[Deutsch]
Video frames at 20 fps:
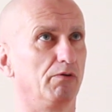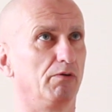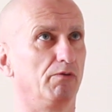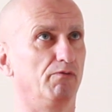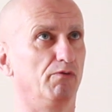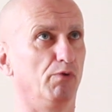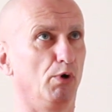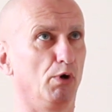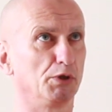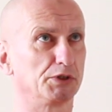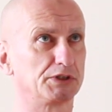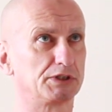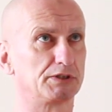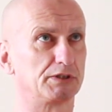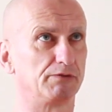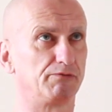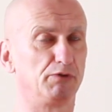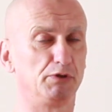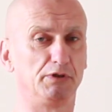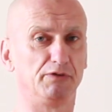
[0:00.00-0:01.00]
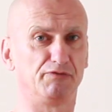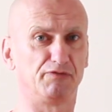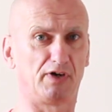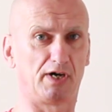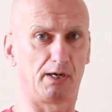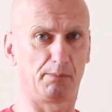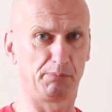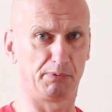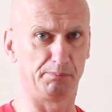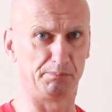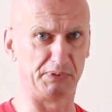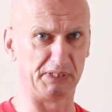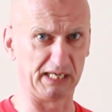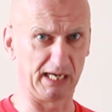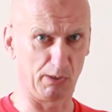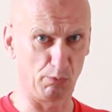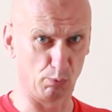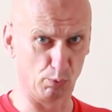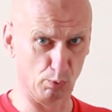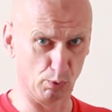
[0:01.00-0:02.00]
Wort für die Farbe
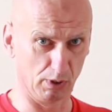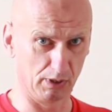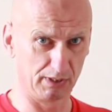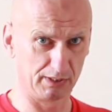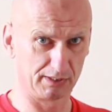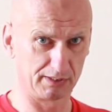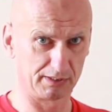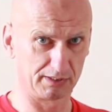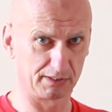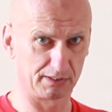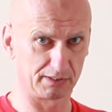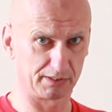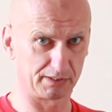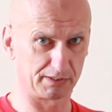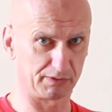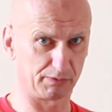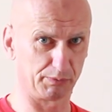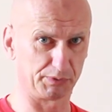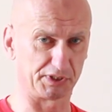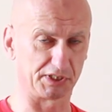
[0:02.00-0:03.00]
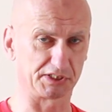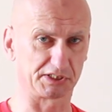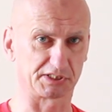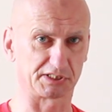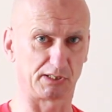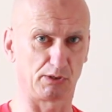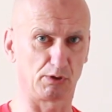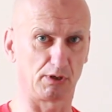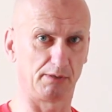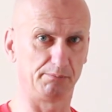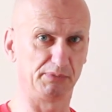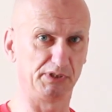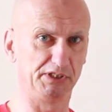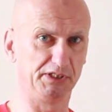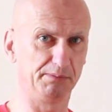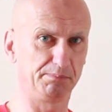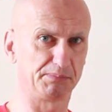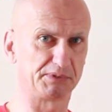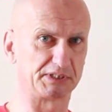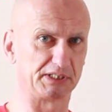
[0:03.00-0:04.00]
blau und das ist auch ein
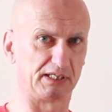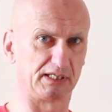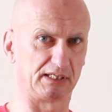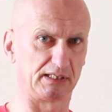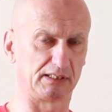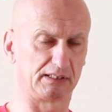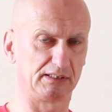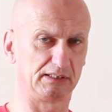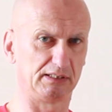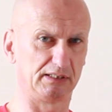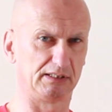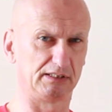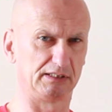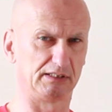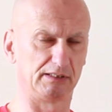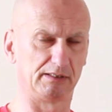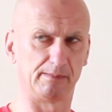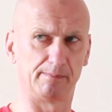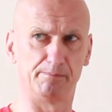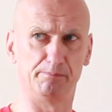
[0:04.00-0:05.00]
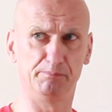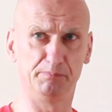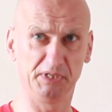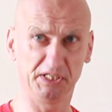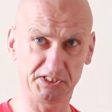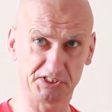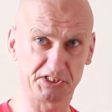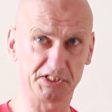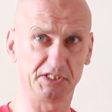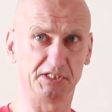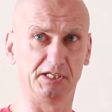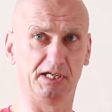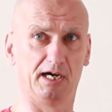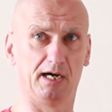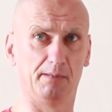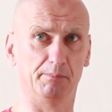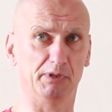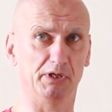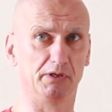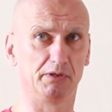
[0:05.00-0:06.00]
beliebter äh,
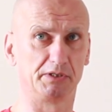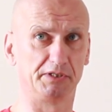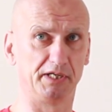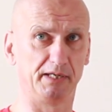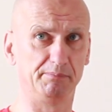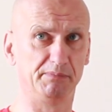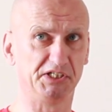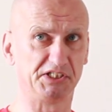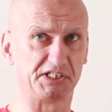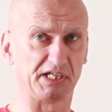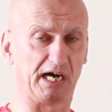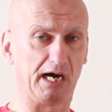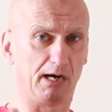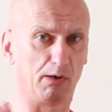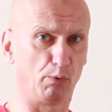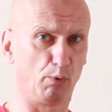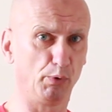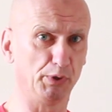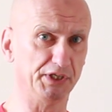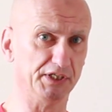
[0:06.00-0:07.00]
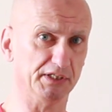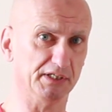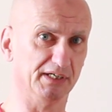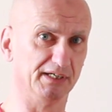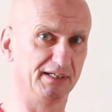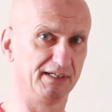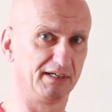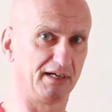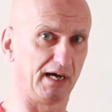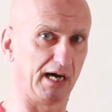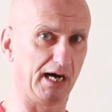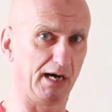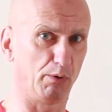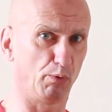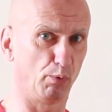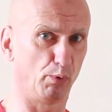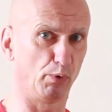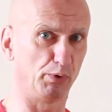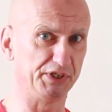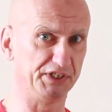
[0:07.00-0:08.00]
Mädchenname, nämlich Aoi.
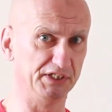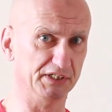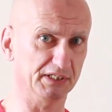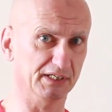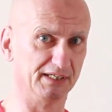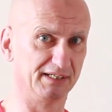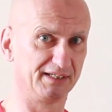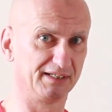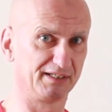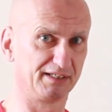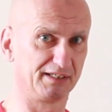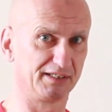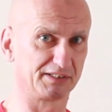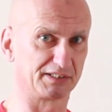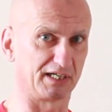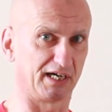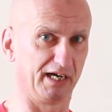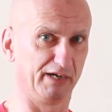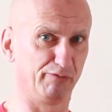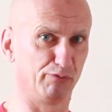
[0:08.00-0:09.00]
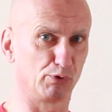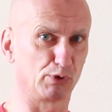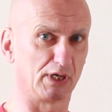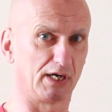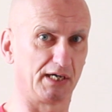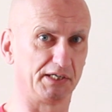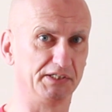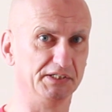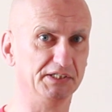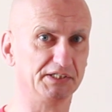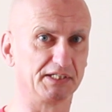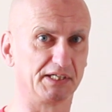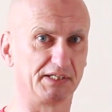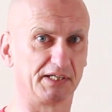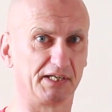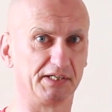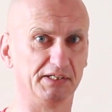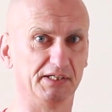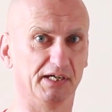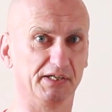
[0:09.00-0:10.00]
Aoi. Drei Vokale
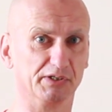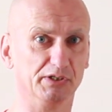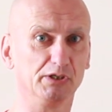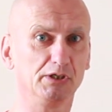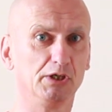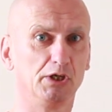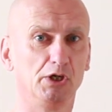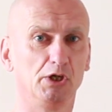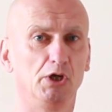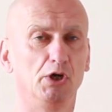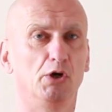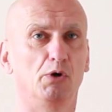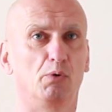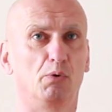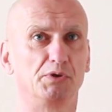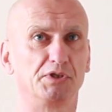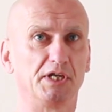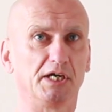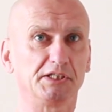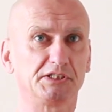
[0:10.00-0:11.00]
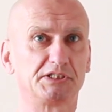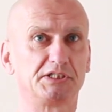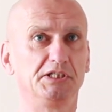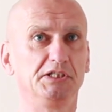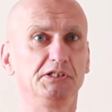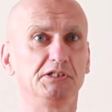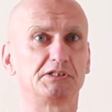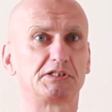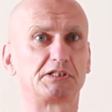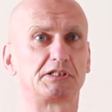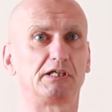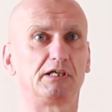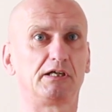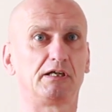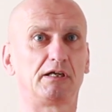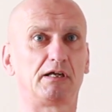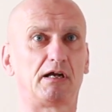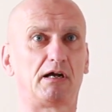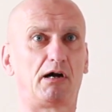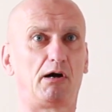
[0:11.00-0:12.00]
hintereinander. Ne? Und das sind
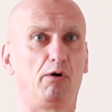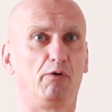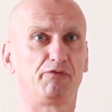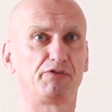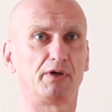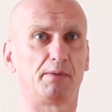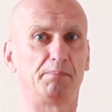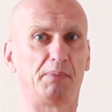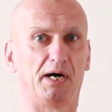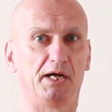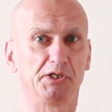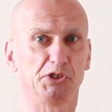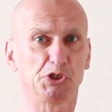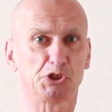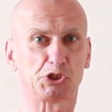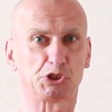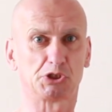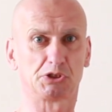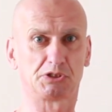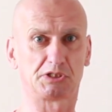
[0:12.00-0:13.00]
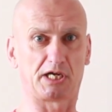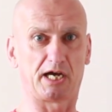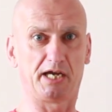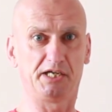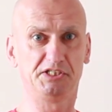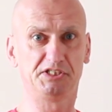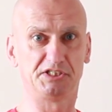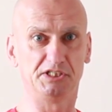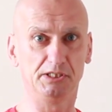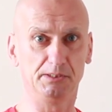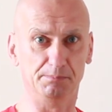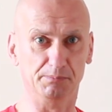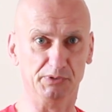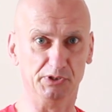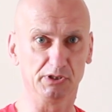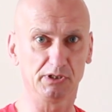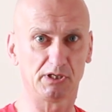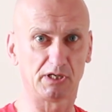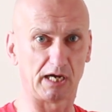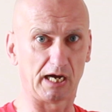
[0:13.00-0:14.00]
äh, auf Japanisch drei Silben.
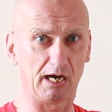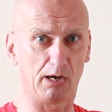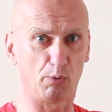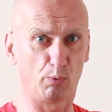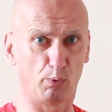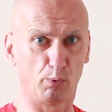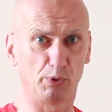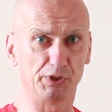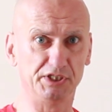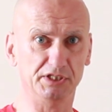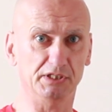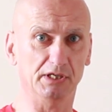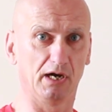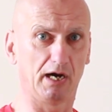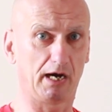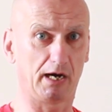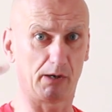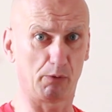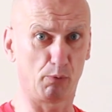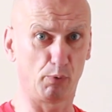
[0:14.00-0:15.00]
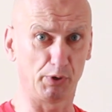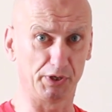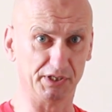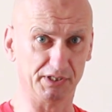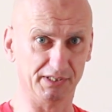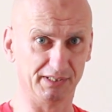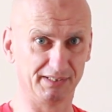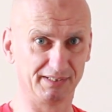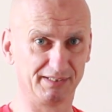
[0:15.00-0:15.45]
Ne? Aoi. Aoi.